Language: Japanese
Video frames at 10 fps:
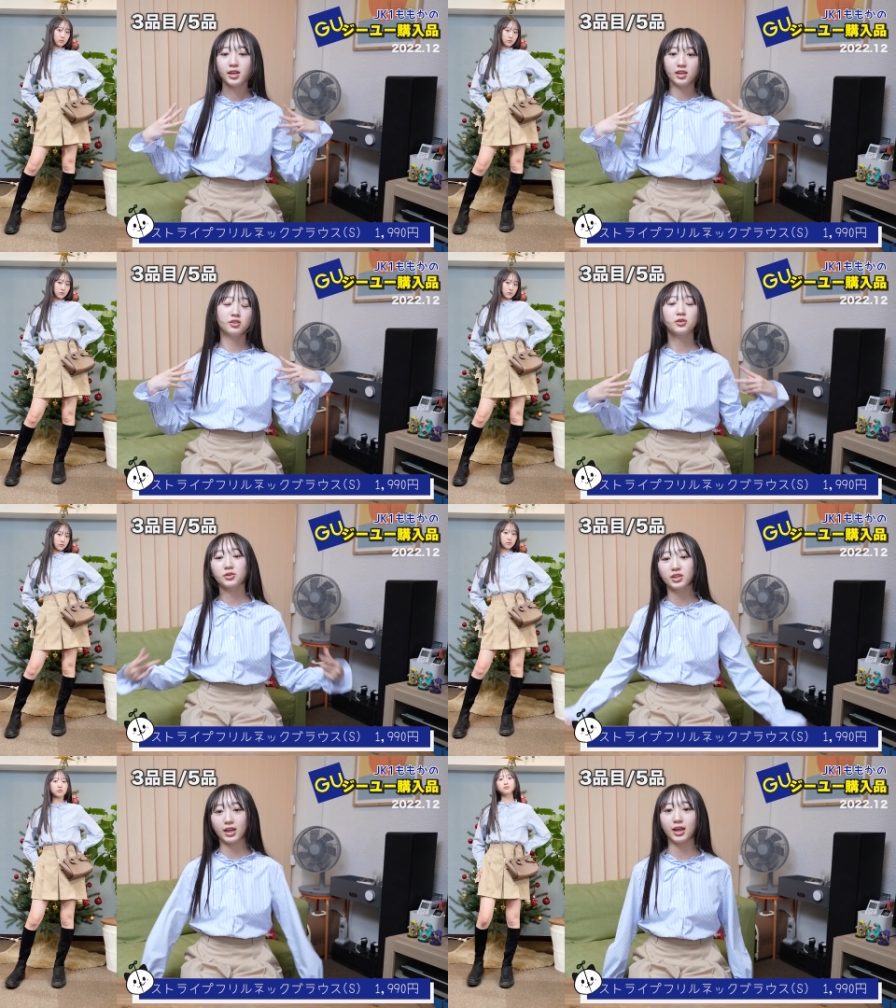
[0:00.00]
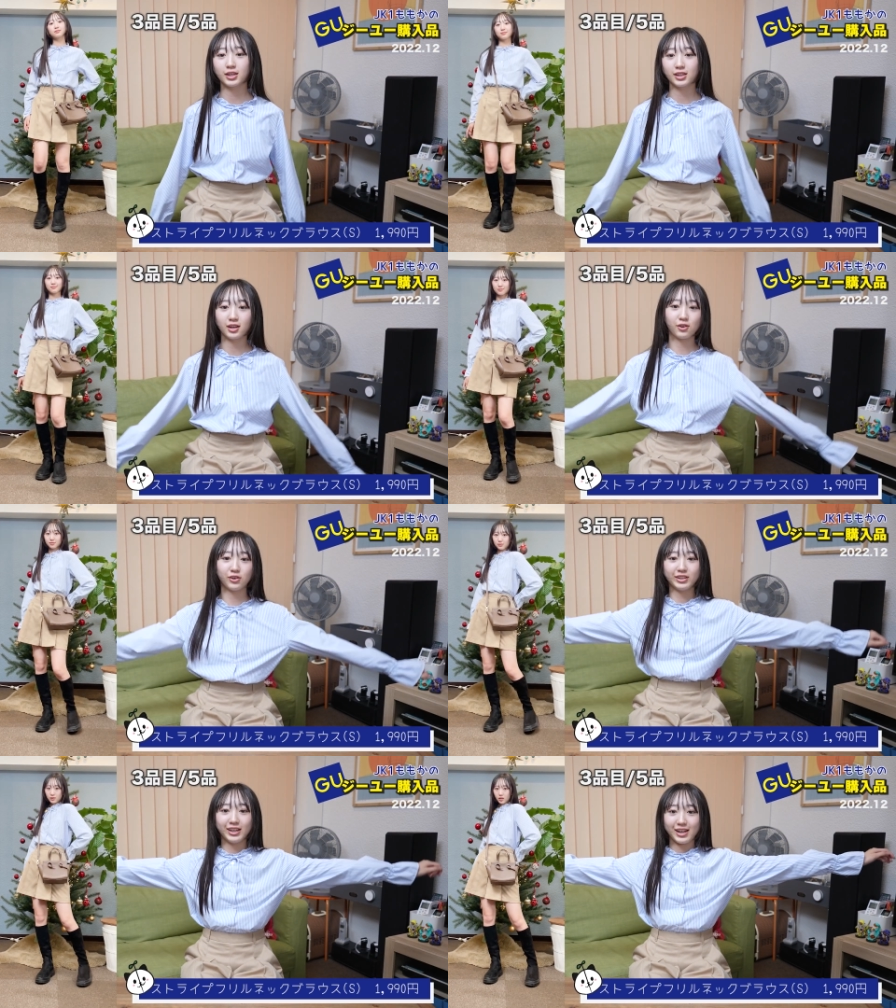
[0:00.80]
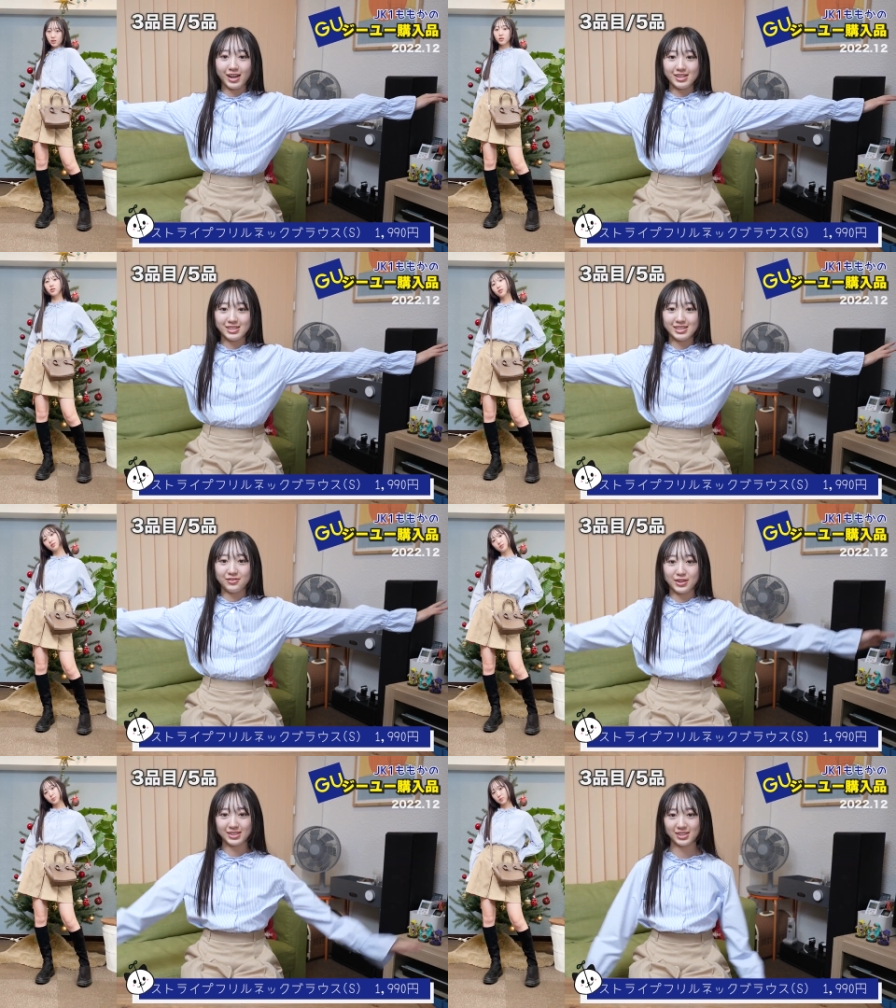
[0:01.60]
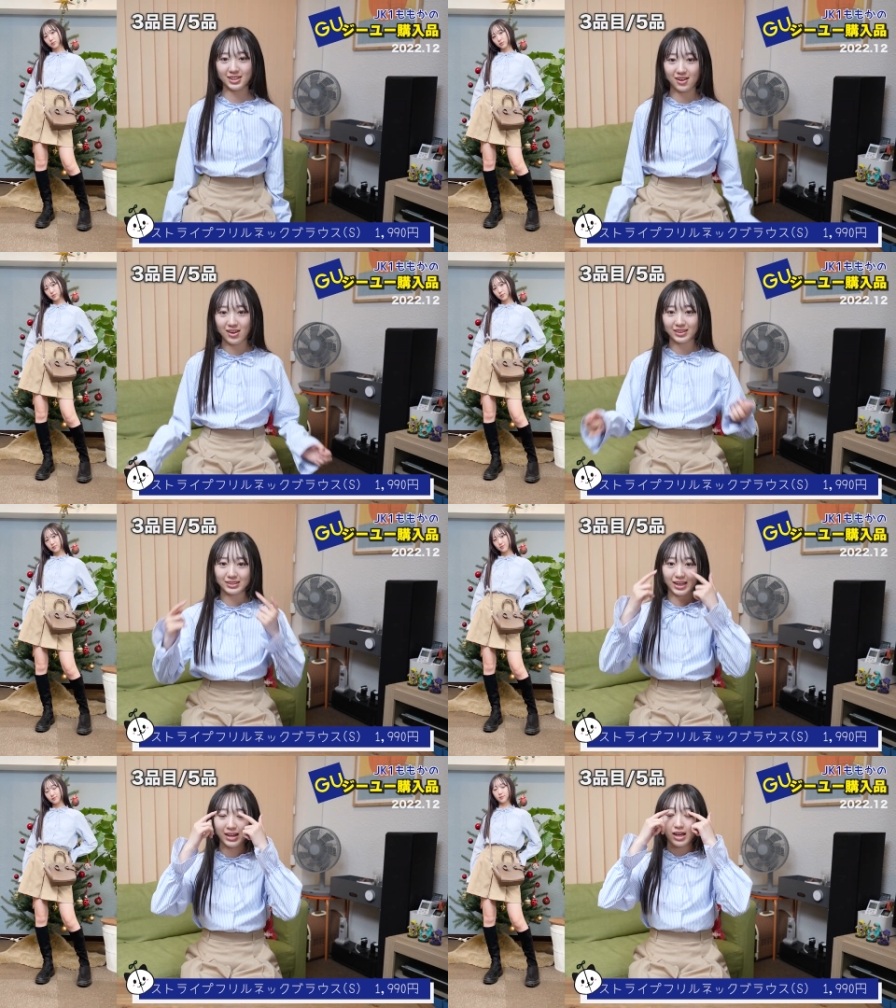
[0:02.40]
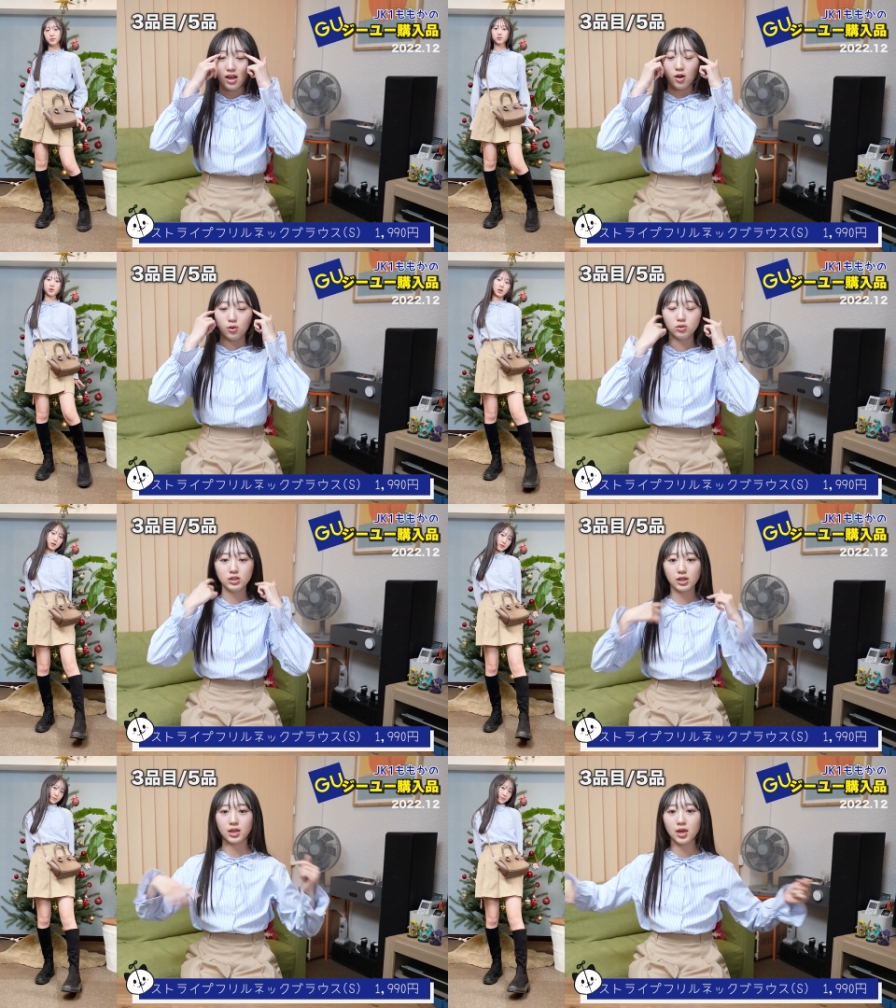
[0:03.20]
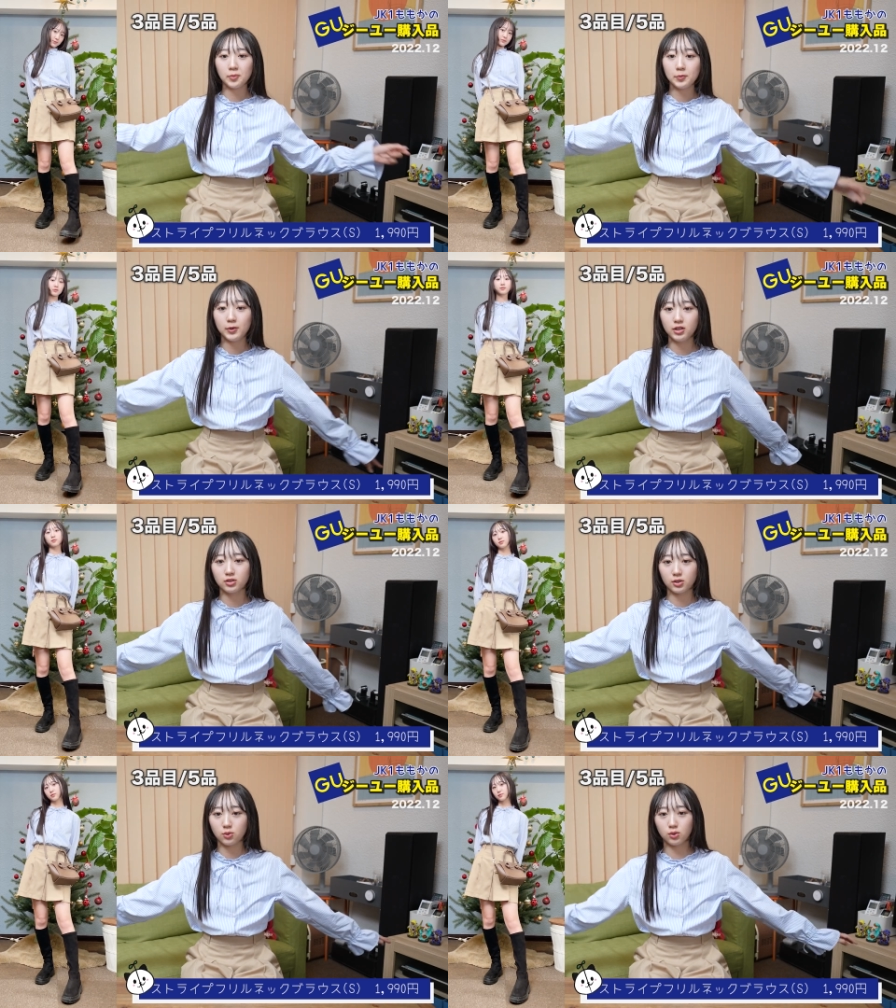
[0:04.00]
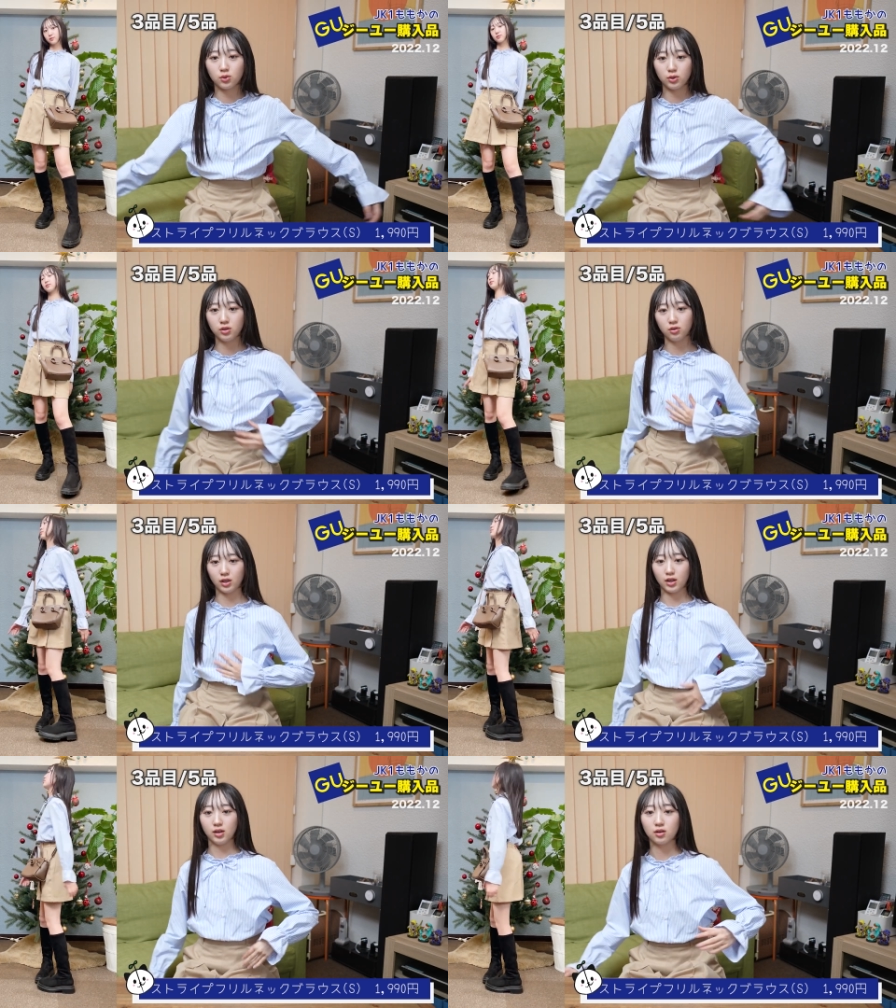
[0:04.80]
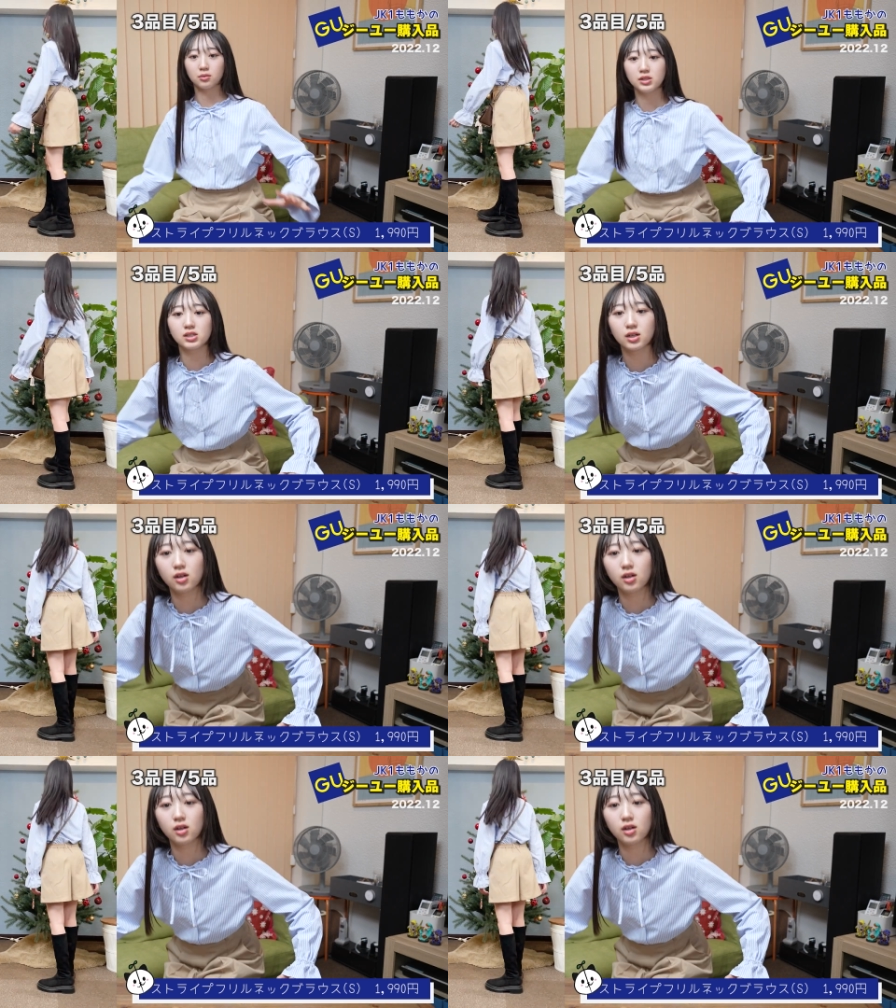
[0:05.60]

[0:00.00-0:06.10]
いということで着たらこんな感じめっちゃ可愛くないこのなんか K-POP アイドルでこういう子いるよねあれめっちゃ